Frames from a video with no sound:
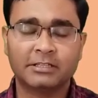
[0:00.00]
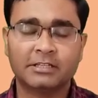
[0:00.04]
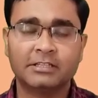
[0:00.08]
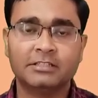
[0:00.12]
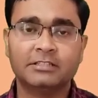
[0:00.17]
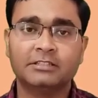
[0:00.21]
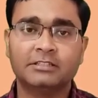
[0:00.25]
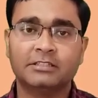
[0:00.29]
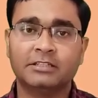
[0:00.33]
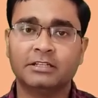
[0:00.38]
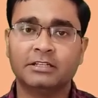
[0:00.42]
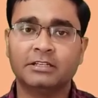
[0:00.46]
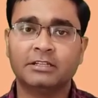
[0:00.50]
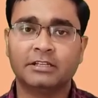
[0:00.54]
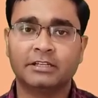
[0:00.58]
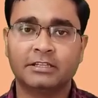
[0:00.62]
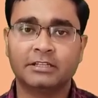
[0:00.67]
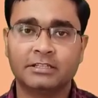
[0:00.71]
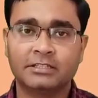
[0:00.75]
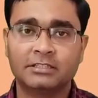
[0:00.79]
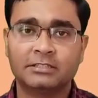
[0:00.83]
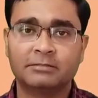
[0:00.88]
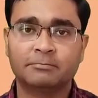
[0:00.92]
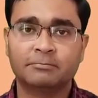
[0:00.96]
थीन सीट
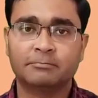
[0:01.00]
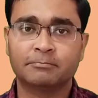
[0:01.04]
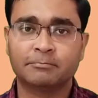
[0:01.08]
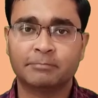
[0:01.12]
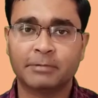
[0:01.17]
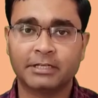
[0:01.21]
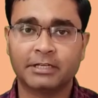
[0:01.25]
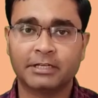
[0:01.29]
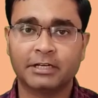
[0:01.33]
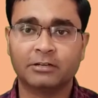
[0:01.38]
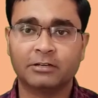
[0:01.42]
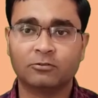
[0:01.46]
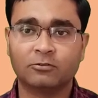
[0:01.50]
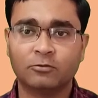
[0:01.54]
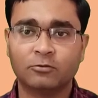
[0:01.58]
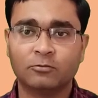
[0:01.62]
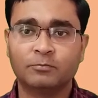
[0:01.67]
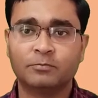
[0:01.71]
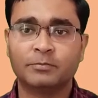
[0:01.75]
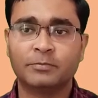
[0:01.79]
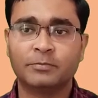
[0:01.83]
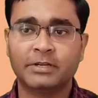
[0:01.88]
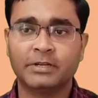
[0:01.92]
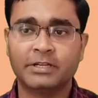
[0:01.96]
किस मेटल
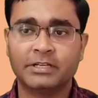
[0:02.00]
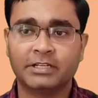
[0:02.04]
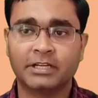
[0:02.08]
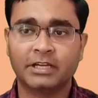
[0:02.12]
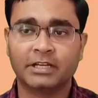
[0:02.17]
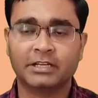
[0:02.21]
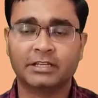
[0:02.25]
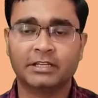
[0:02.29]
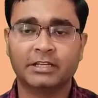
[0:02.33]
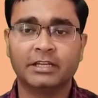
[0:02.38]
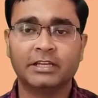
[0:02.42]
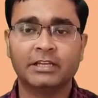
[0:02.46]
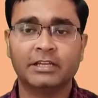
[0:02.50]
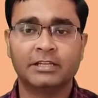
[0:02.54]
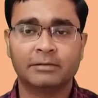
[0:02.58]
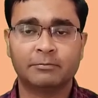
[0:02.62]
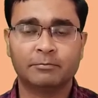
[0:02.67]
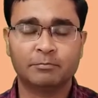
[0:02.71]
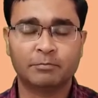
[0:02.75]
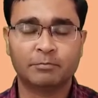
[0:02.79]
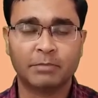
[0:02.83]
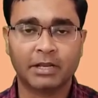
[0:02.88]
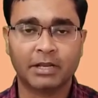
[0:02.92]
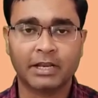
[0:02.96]
को बीट करके
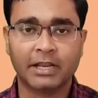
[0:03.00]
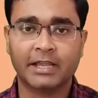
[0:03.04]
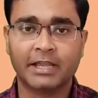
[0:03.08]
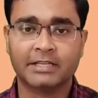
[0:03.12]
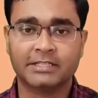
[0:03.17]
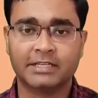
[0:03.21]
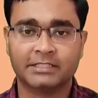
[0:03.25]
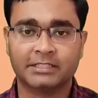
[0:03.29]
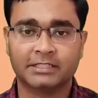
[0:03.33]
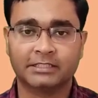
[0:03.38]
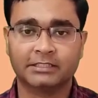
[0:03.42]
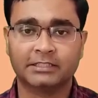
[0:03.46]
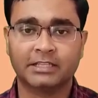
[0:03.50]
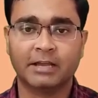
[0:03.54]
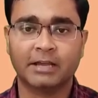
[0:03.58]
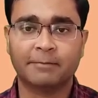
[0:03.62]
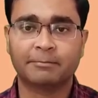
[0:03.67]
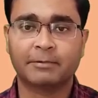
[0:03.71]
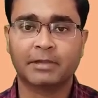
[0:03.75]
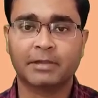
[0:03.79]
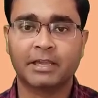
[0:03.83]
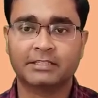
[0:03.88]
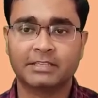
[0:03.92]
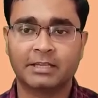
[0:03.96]
बनाया जा सकता है
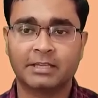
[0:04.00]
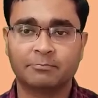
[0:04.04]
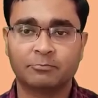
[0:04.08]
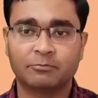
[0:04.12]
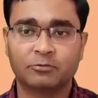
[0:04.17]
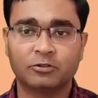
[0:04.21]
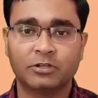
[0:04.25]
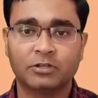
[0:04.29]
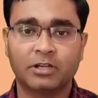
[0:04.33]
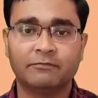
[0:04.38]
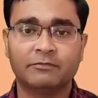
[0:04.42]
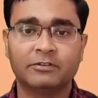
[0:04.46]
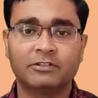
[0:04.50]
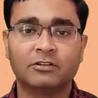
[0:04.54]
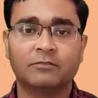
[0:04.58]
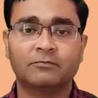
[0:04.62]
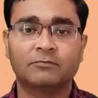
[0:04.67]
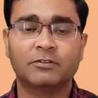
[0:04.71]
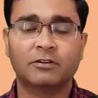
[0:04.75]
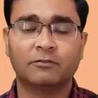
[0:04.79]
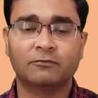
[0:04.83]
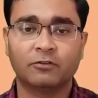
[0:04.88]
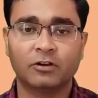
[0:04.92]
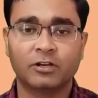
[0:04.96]
आपके एग्जाम्पल है विच
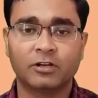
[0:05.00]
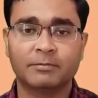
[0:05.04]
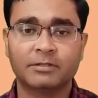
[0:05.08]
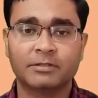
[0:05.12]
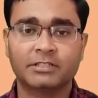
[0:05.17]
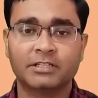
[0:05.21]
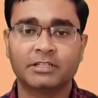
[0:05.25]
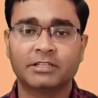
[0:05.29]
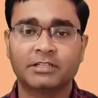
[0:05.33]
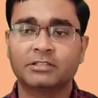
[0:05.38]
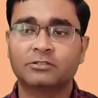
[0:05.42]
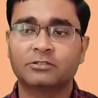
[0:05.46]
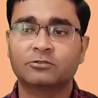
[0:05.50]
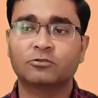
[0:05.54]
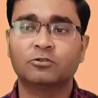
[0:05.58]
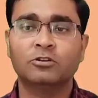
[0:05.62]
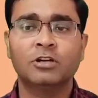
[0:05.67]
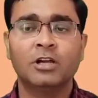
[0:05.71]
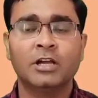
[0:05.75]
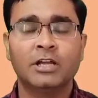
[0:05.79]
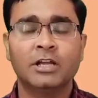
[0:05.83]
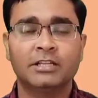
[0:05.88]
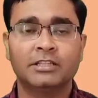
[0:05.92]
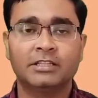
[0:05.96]
ऑफ द फॉलोइंग में से
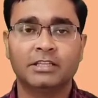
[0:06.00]
किसको